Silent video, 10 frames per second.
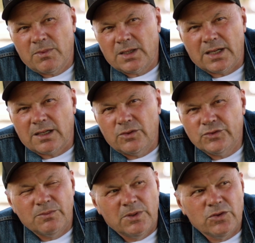мы как
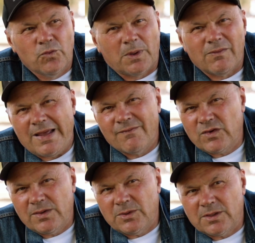люди, мы не управляем
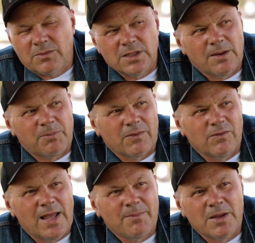временем, мы не
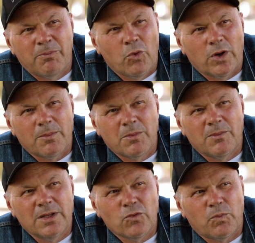управляем эпохами,
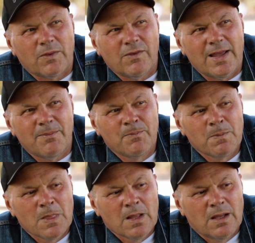мы не управляем
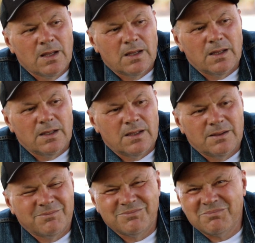
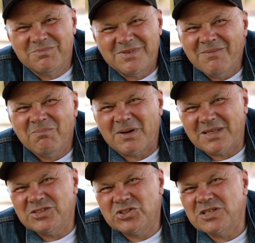э, Э,
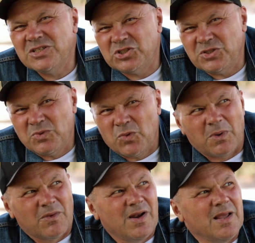практически ничем не
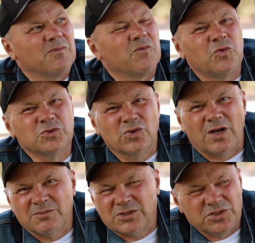управляем,
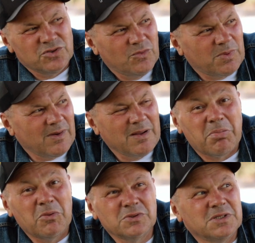воздухом даже не управляем,
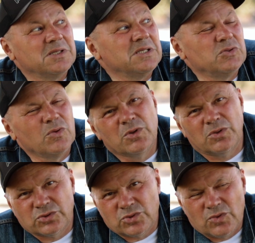погодой и днем, и
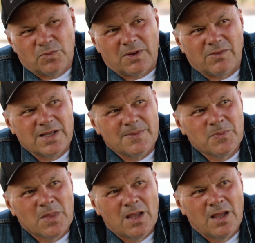ночью не управляем.
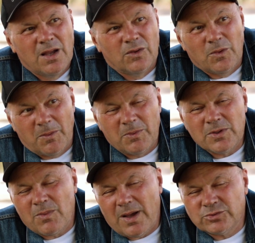Но мы
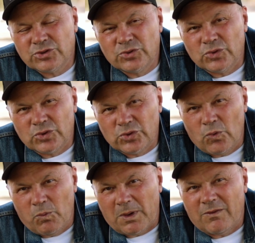понимаем, что тот, кто
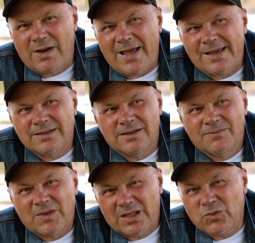управляет,
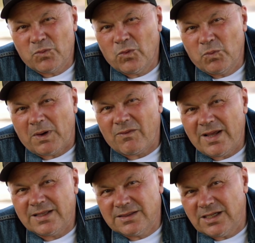это
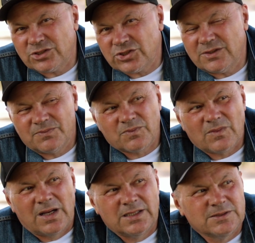управляет наш
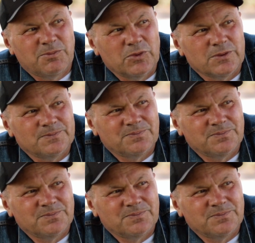Господь.